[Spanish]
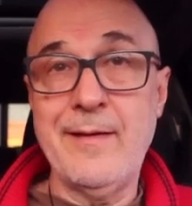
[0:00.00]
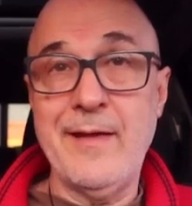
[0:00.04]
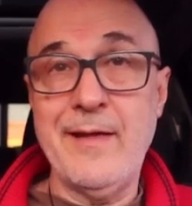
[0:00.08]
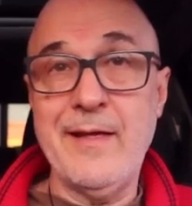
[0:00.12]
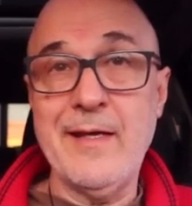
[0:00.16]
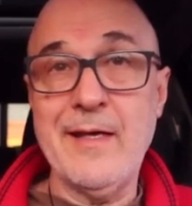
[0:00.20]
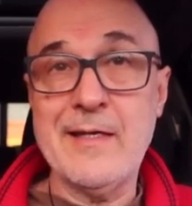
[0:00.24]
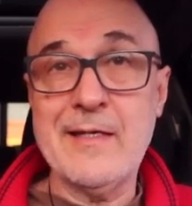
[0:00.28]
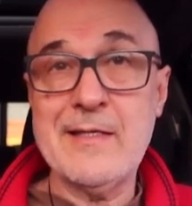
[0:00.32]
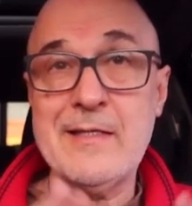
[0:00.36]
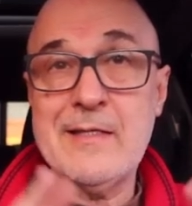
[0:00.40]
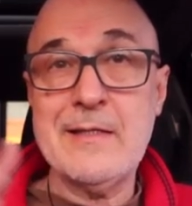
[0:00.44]

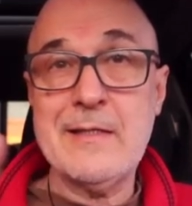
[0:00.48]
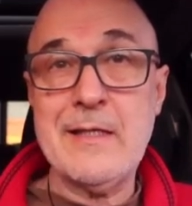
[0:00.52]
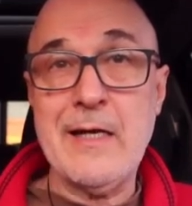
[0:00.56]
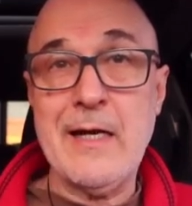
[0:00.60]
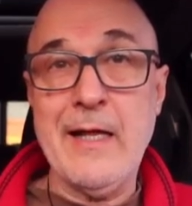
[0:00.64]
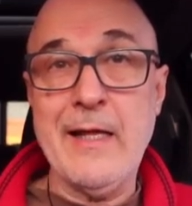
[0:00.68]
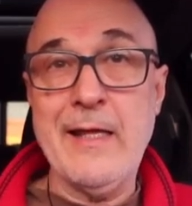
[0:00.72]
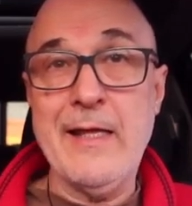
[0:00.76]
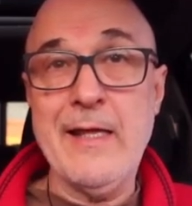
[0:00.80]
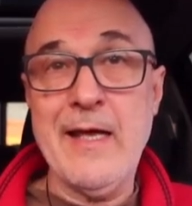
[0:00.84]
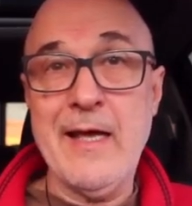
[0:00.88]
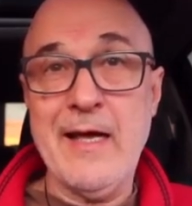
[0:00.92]
y
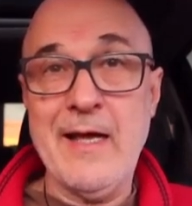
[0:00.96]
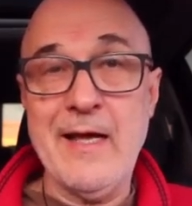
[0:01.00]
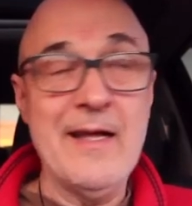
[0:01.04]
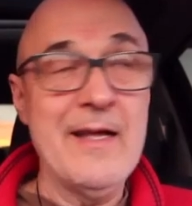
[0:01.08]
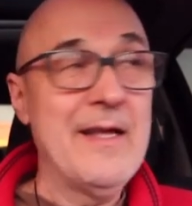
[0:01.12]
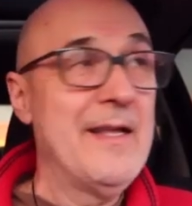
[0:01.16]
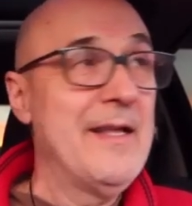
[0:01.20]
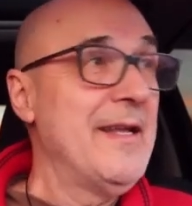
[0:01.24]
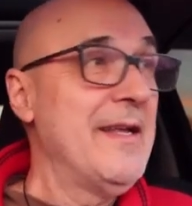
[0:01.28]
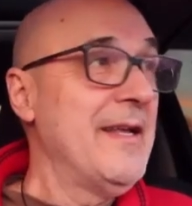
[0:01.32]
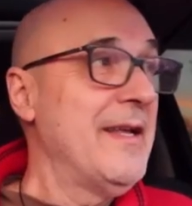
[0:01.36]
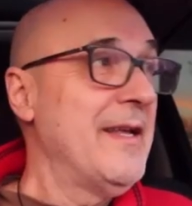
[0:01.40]
extraña,
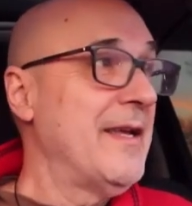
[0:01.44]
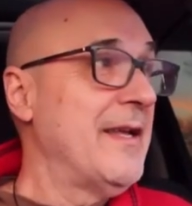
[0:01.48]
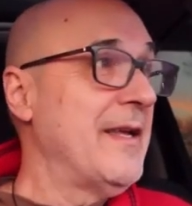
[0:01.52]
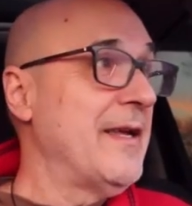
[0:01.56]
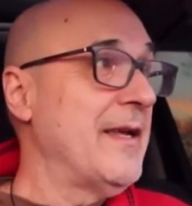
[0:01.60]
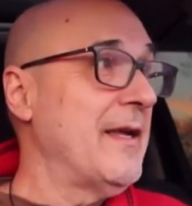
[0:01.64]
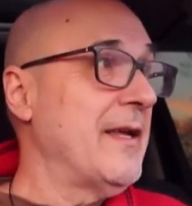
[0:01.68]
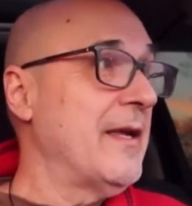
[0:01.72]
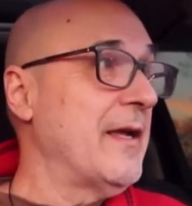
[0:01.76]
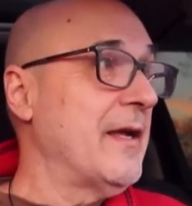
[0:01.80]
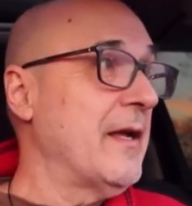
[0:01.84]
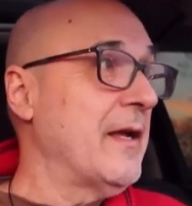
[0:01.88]

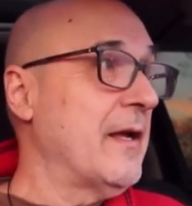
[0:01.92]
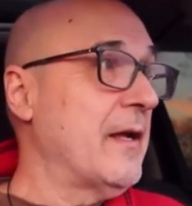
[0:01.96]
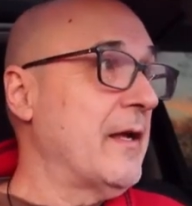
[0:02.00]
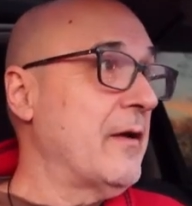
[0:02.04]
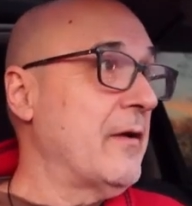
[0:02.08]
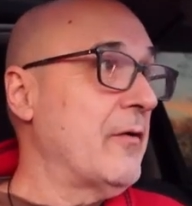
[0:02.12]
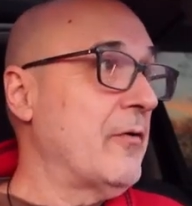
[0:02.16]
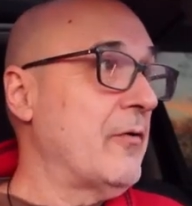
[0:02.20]
eh,